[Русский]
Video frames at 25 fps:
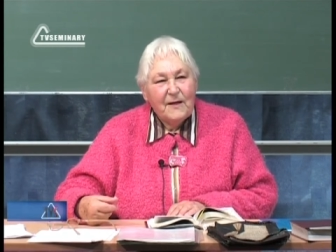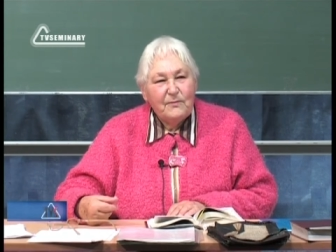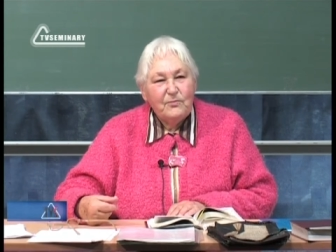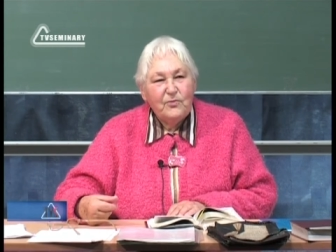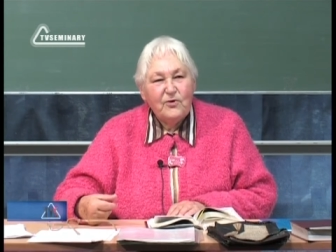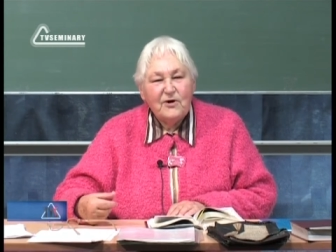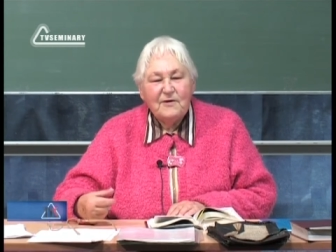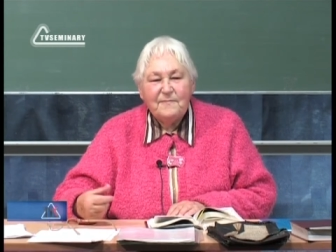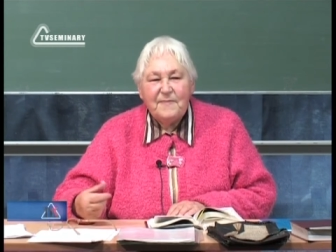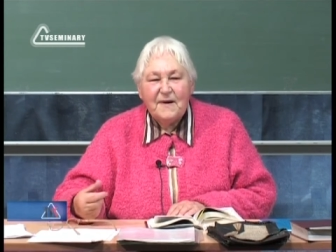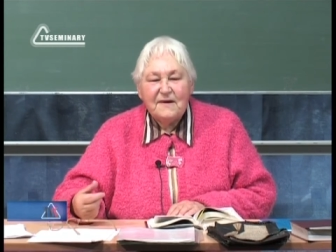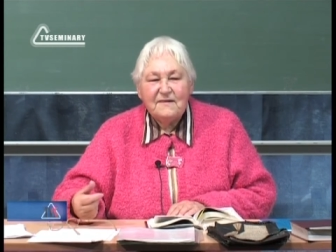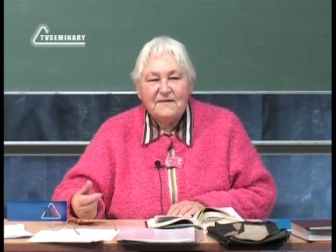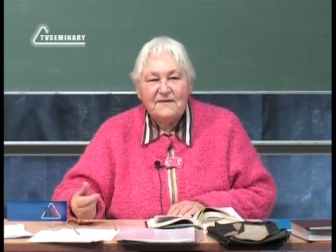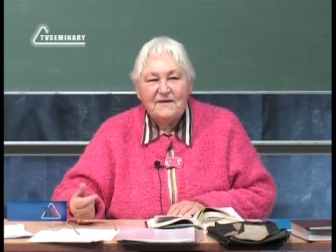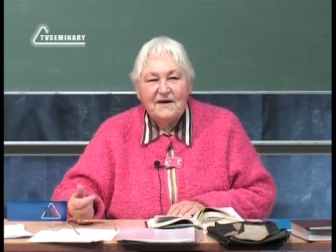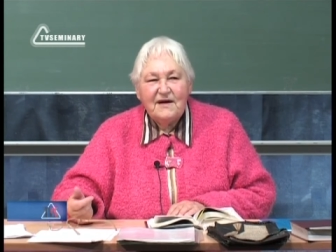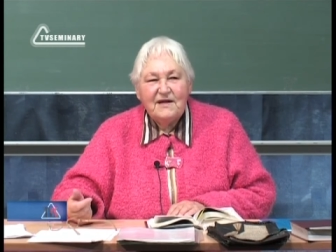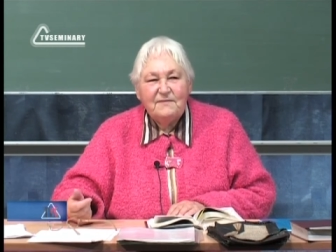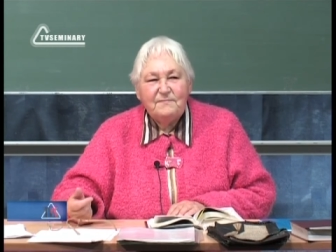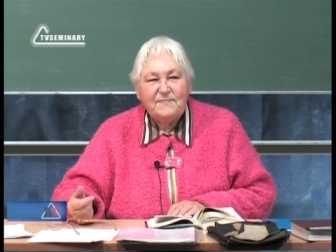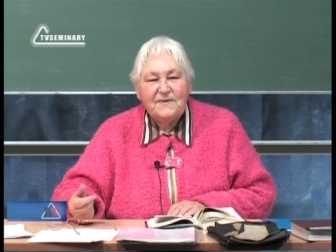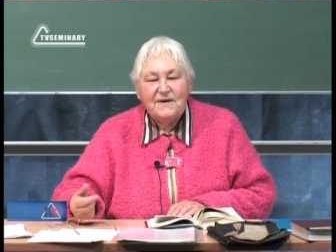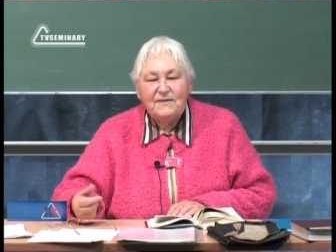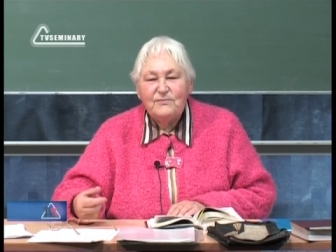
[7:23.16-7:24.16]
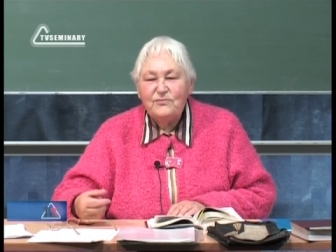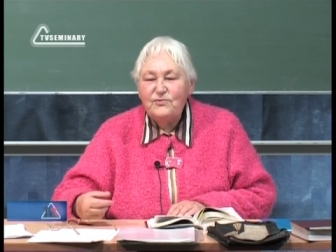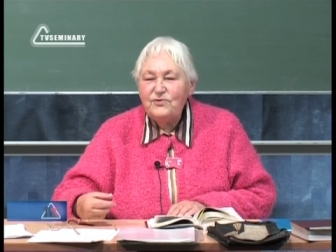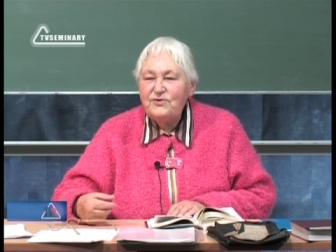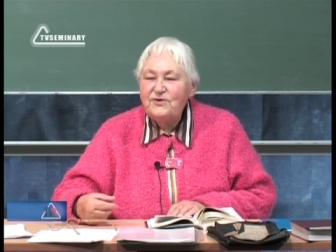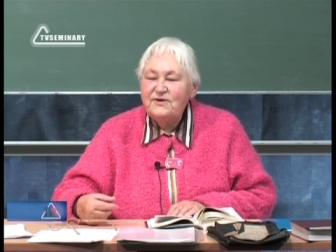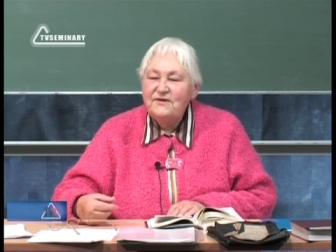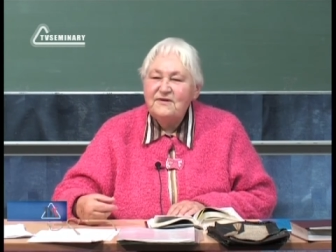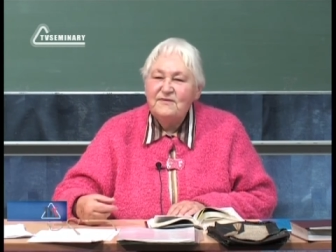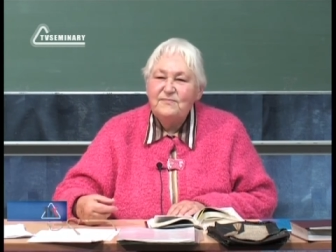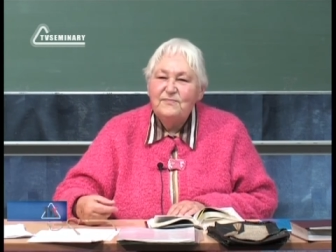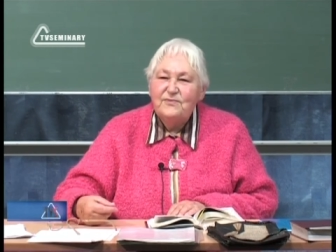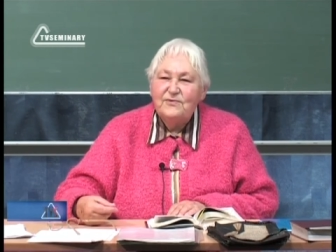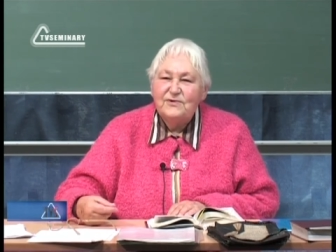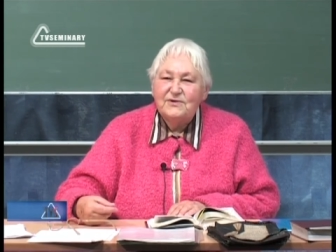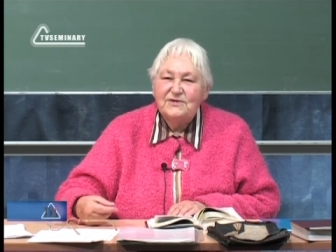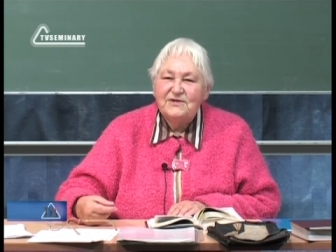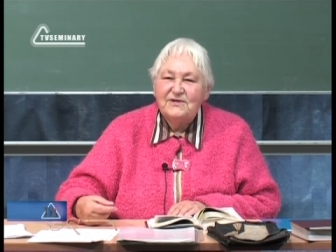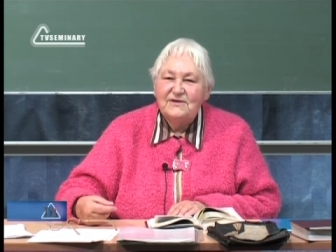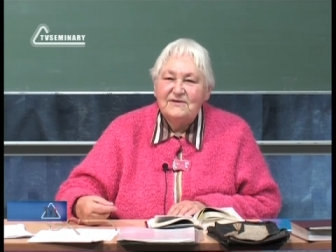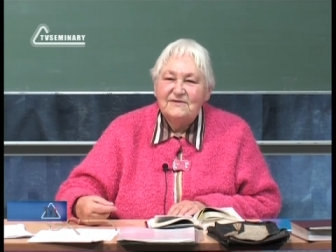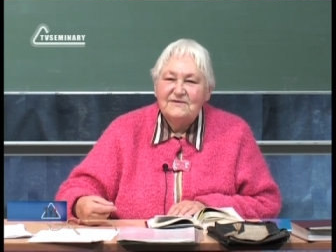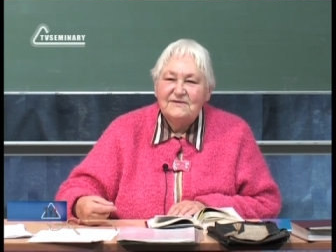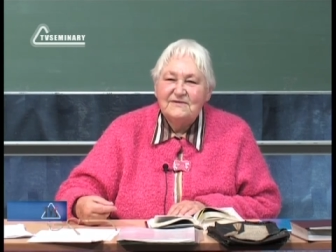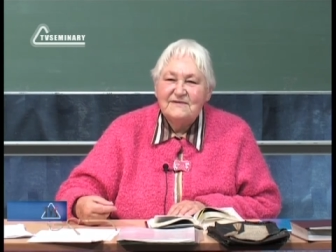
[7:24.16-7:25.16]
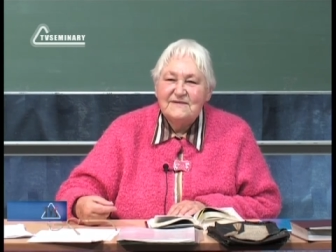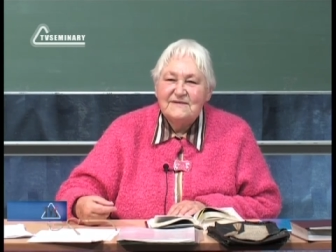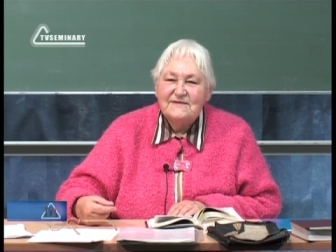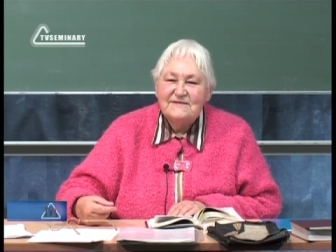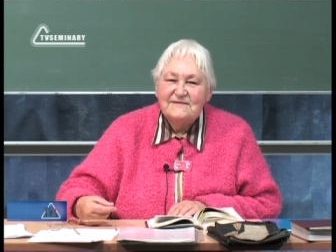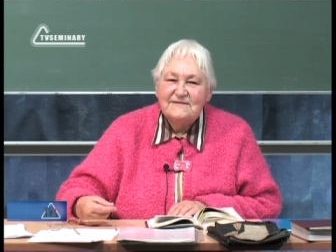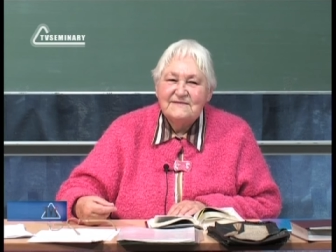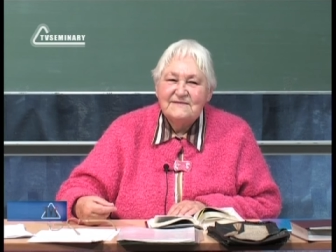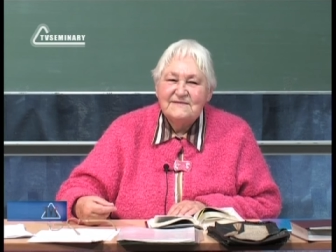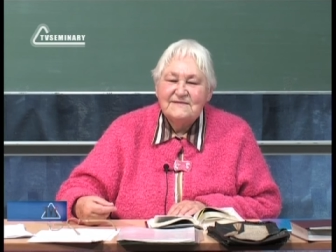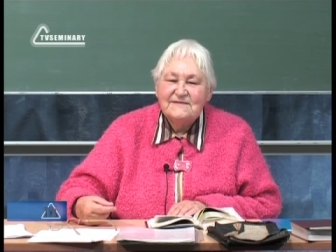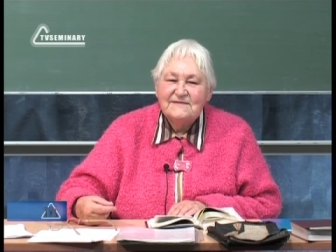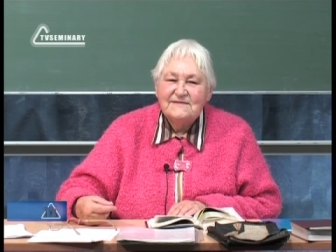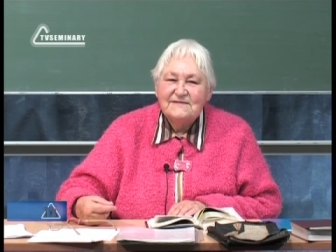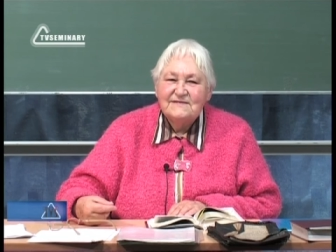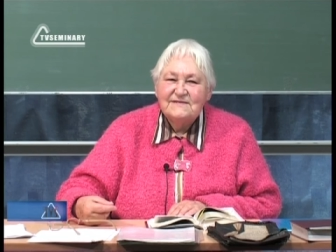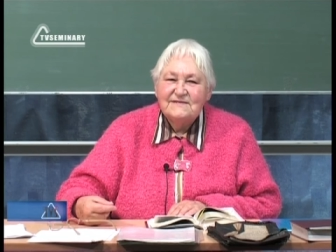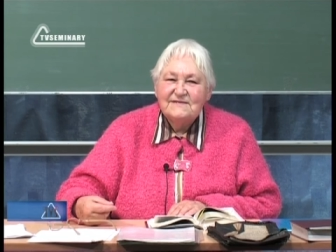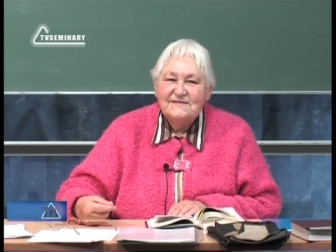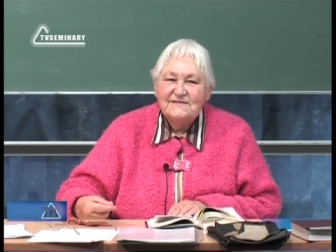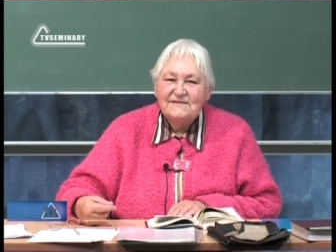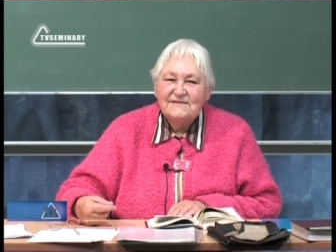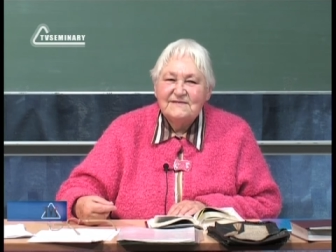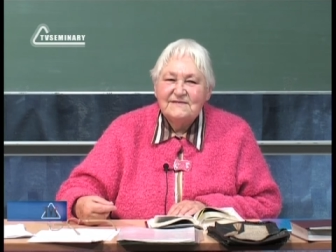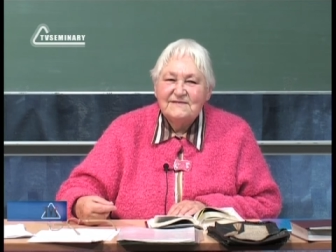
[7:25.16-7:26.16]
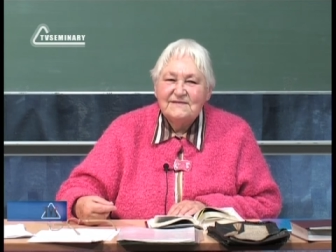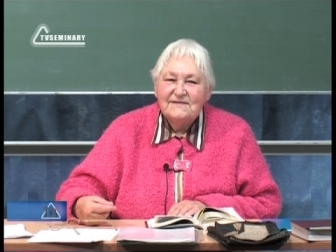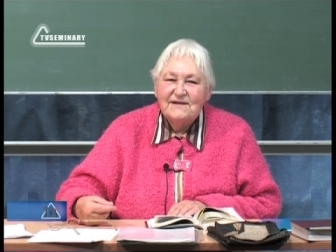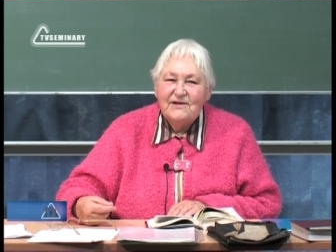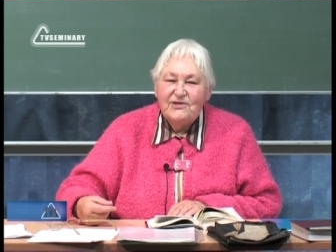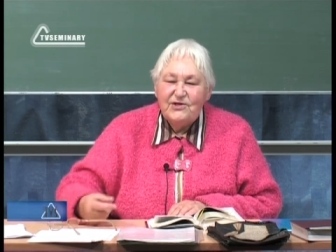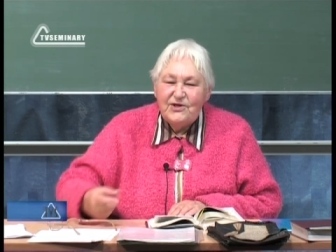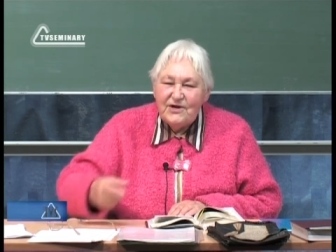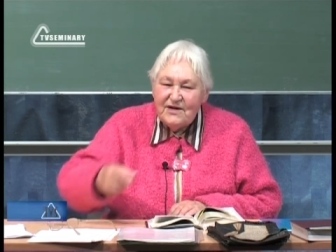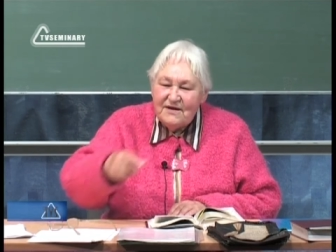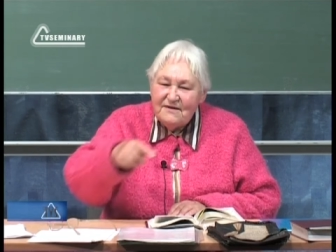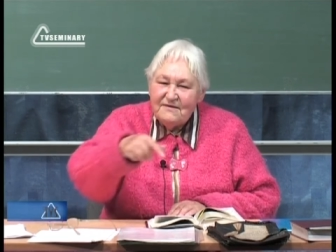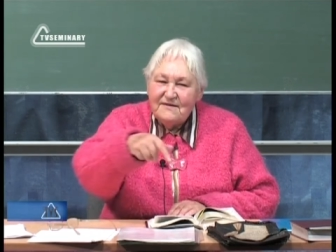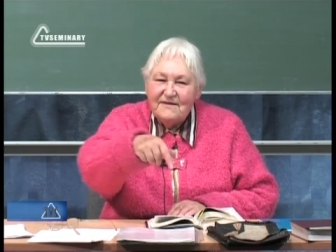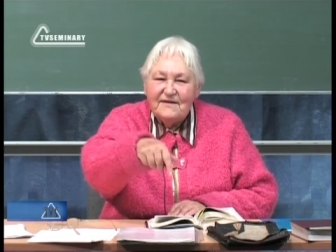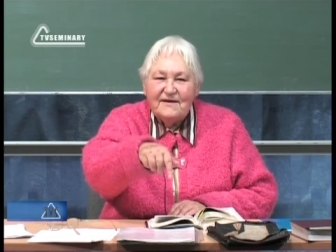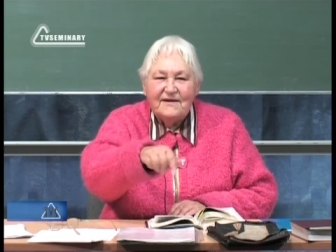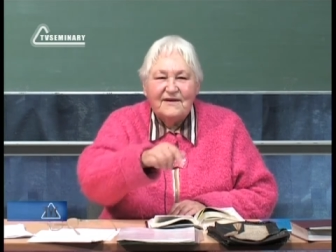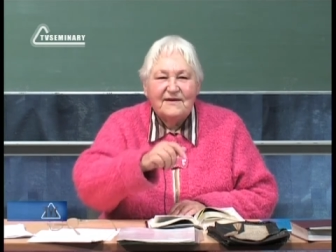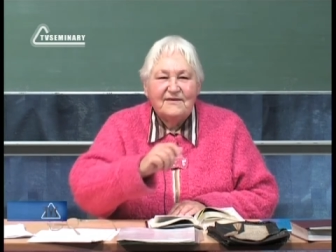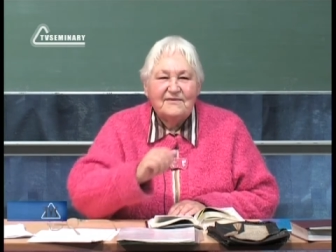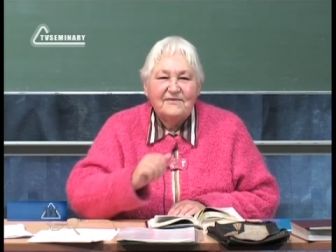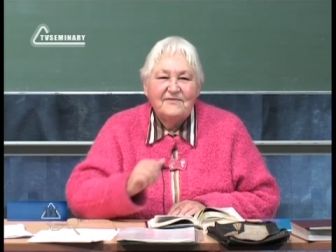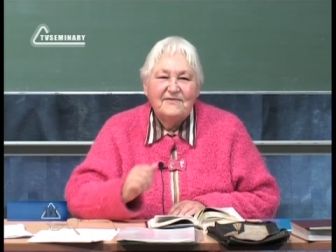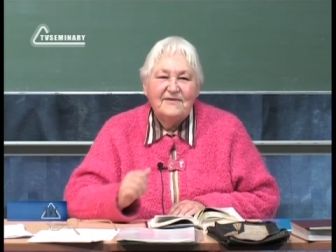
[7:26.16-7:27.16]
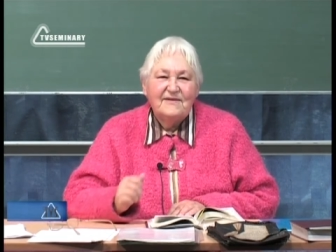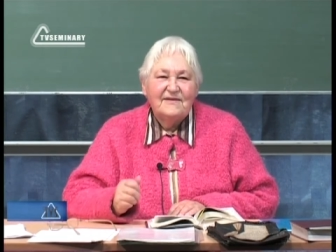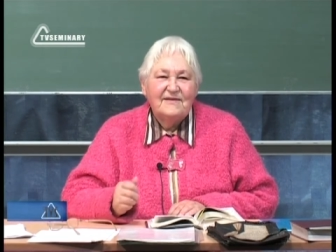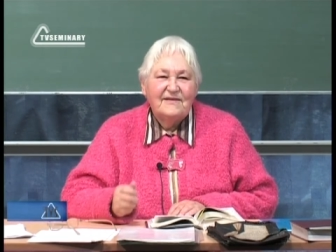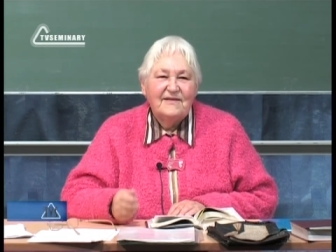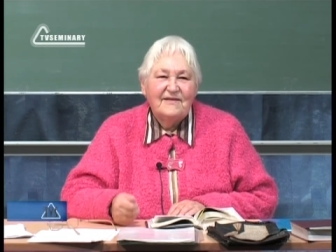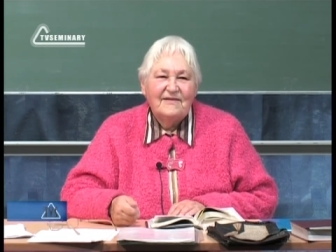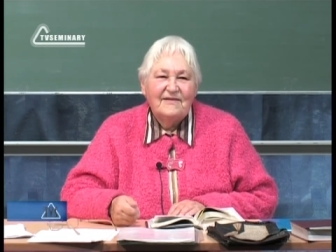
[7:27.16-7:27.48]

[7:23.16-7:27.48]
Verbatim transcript: мог познать премудрость Божью через церковь.